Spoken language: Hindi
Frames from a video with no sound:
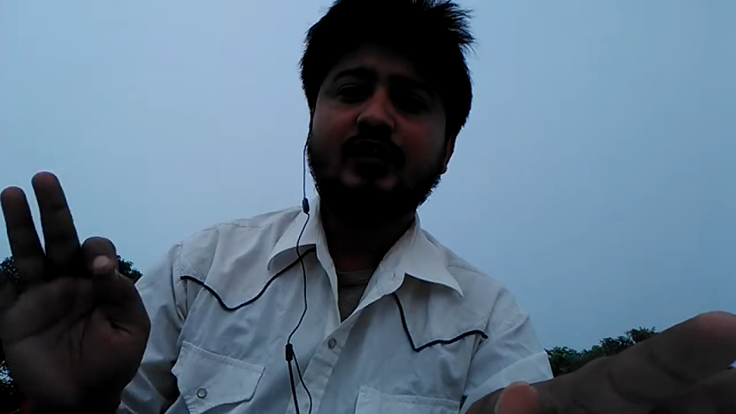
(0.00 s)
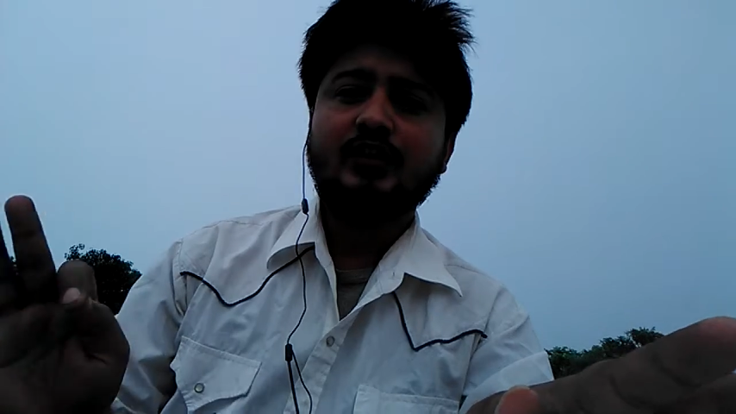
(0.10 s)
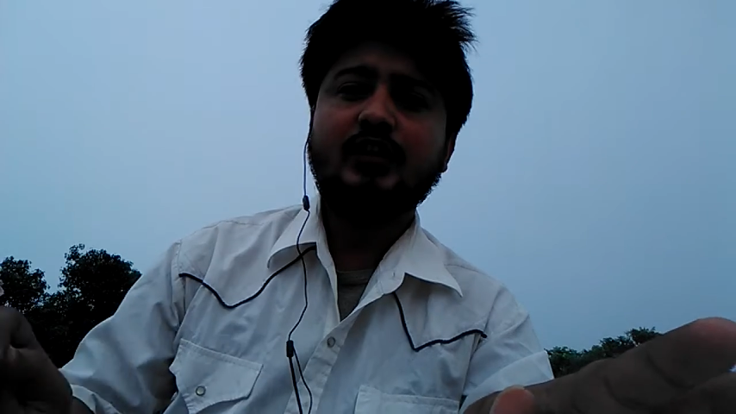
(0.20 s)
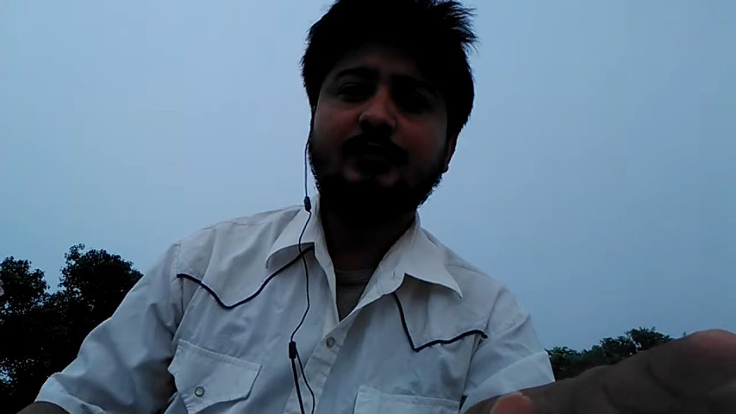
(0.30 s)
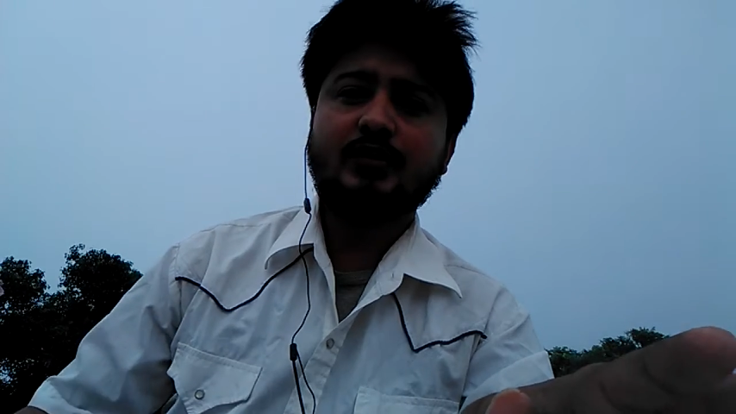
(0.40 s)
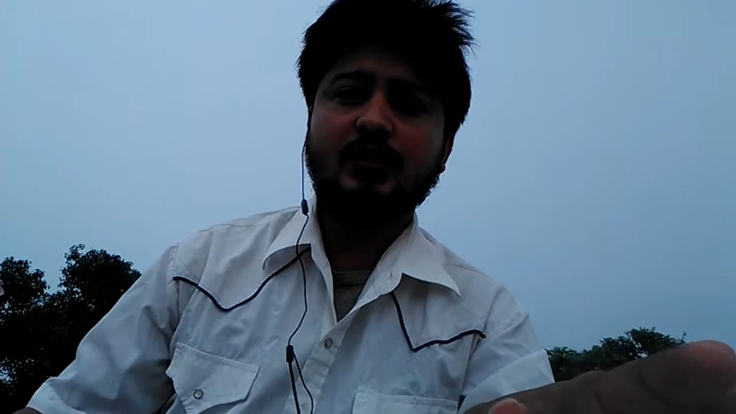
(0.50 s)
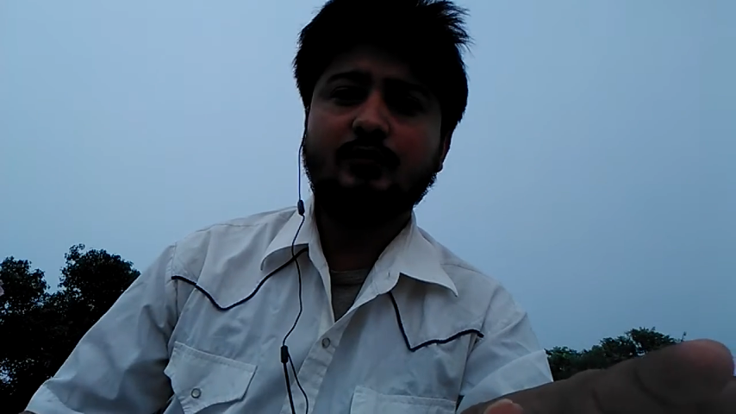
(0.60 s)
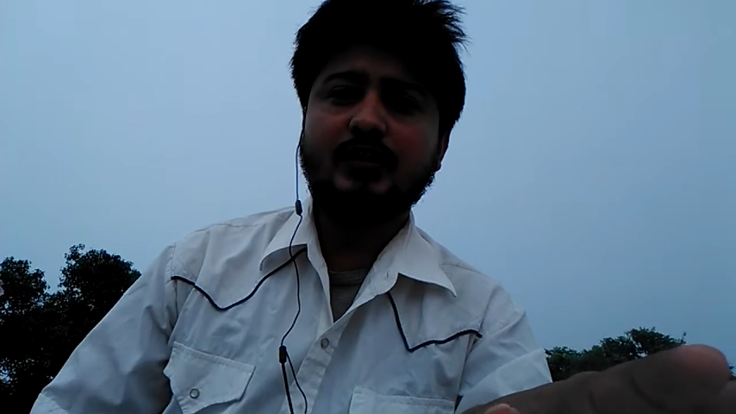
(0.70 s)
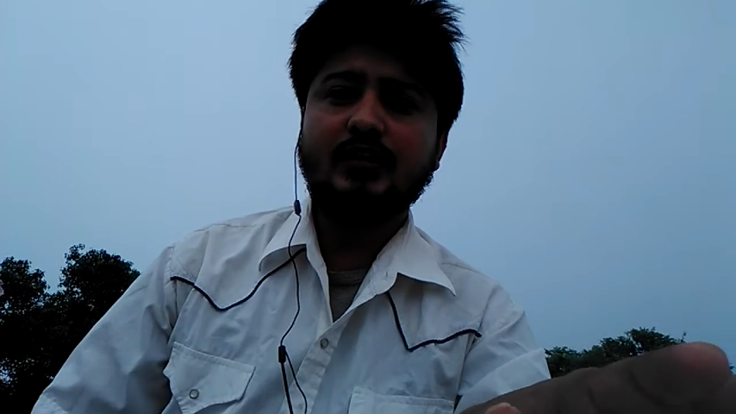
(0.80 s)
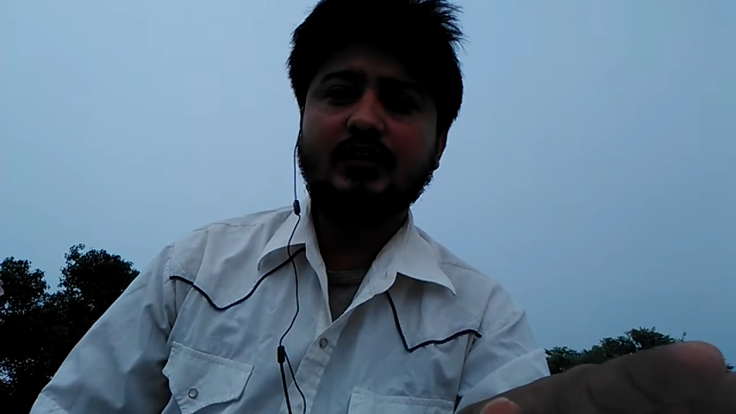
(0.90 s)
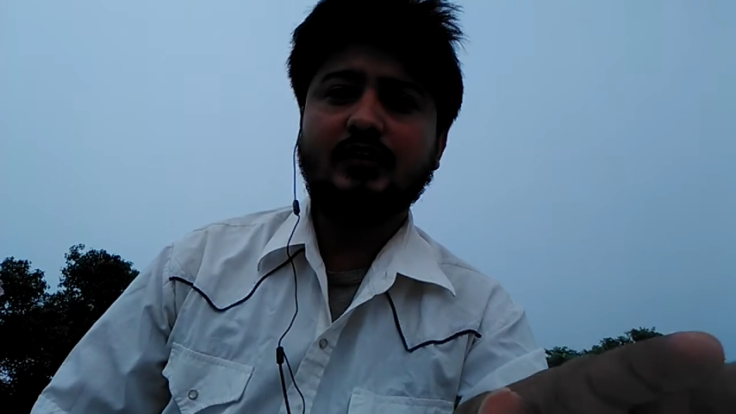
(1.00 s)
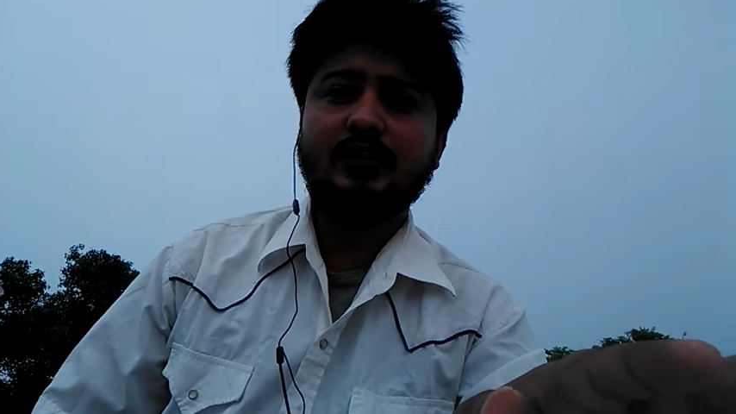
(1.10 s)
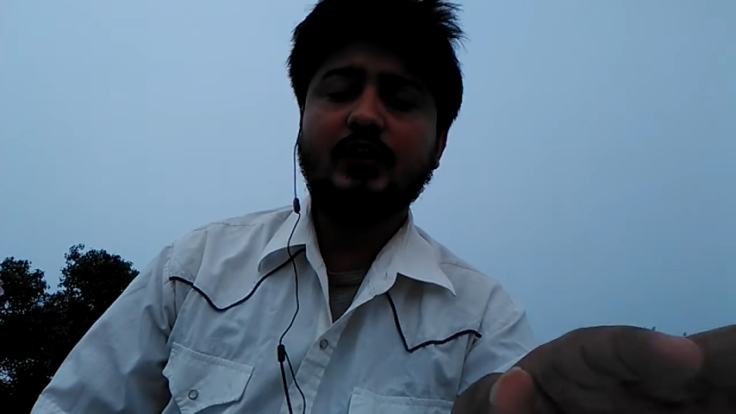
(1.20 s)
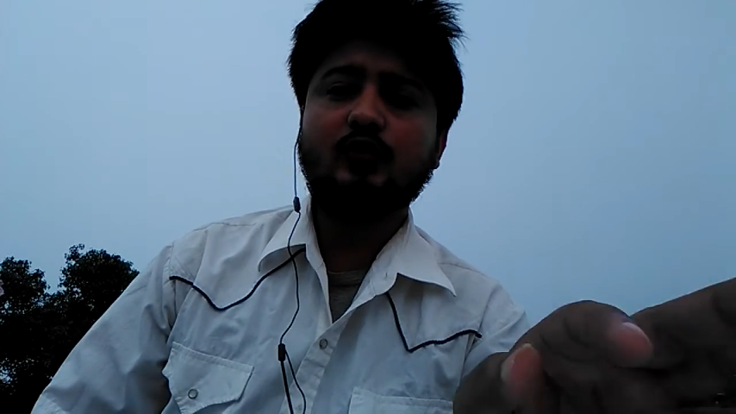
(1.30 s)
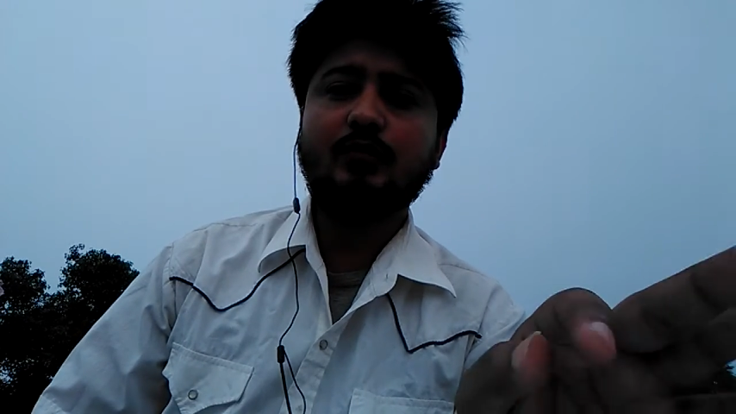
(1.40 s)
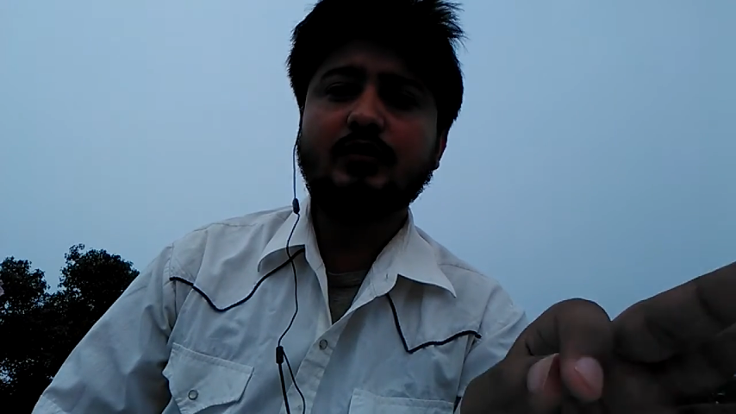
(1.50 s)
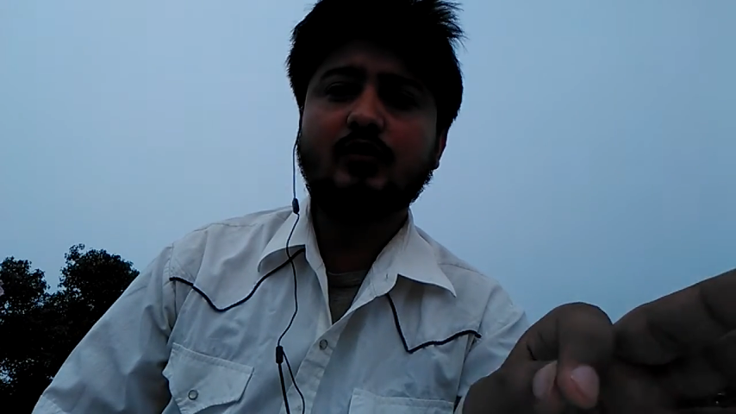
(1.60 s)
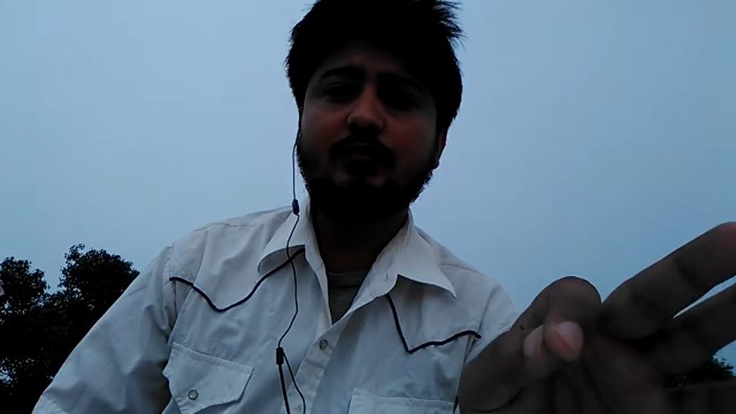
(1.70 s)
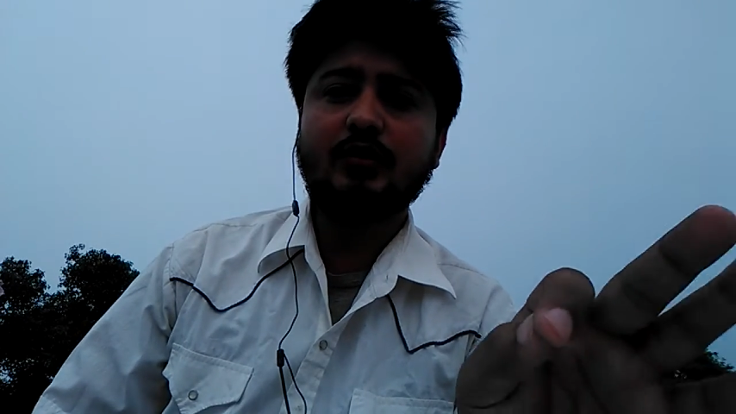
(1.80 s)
तीन फसलें उपजाई जा सकती हैं तो बस और